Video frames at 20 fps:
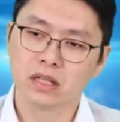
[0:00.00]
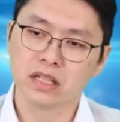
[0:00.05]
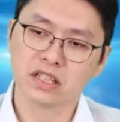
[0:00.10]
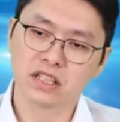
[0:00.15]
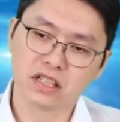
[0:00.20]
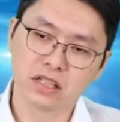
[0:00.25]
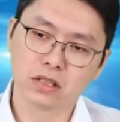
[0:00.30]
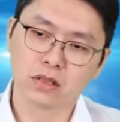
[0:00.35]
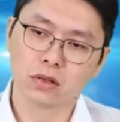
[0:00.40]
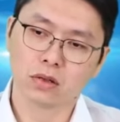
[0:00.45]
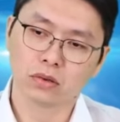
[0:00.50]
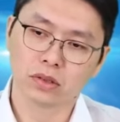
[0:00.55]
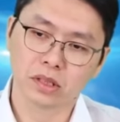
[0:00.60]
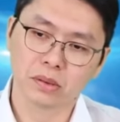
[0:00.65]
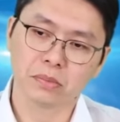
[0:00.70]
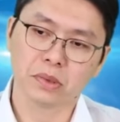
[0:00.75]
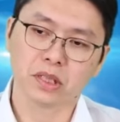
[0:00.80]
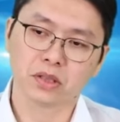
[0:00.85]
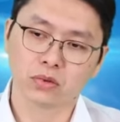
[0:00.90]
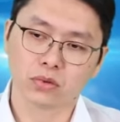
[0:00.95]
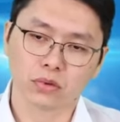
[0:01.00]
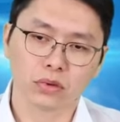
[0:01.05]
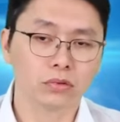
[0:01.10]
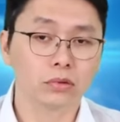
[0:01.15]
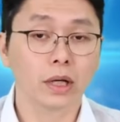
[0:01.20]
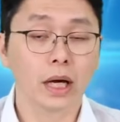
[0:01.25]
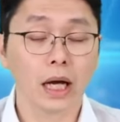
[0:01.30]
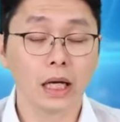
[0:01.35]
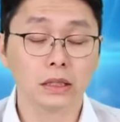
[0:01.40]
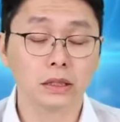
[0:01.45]
力系统里面所用
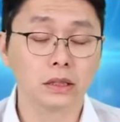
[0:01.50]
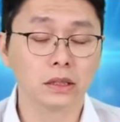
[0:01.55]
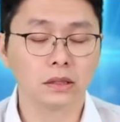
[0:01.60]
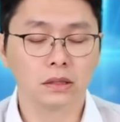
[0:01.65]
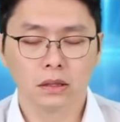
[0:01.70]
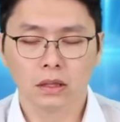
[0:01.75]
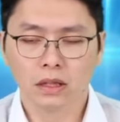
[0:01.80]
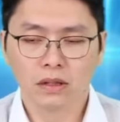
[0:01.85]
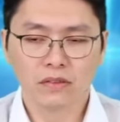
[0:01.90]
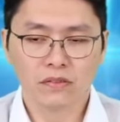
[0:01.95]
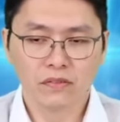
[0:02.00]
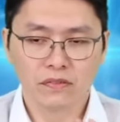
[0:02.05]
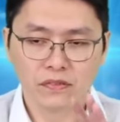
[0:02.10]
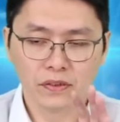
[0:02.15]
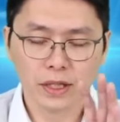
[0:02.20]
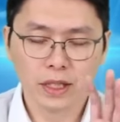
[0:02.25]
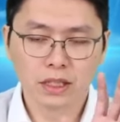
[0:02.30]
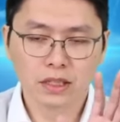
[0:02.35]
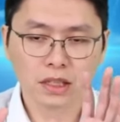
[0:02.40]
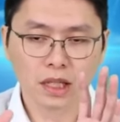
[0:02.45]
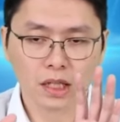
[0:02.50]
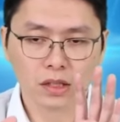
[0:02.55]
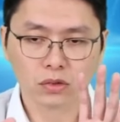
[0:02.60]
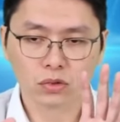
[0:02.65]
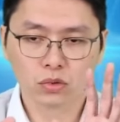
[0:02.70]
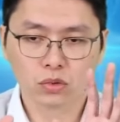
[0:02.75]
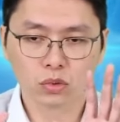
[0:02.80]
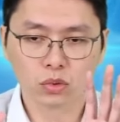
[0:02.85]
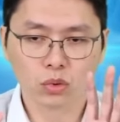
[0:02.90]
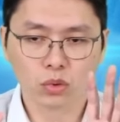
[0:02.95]
的 IC，非常
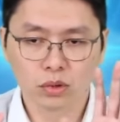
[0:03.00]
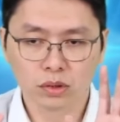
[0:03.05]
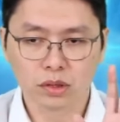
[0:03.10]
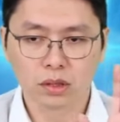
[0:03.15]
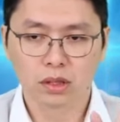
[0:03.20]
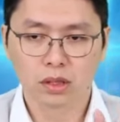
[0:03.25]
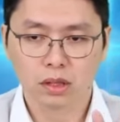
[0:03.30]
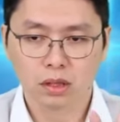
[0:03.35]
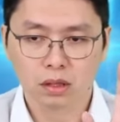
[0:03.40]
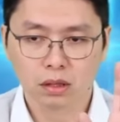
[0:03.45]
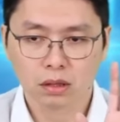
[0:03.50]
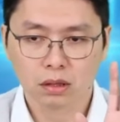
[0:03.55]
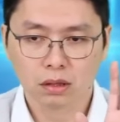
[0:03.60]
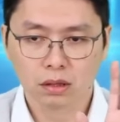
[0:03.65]
多的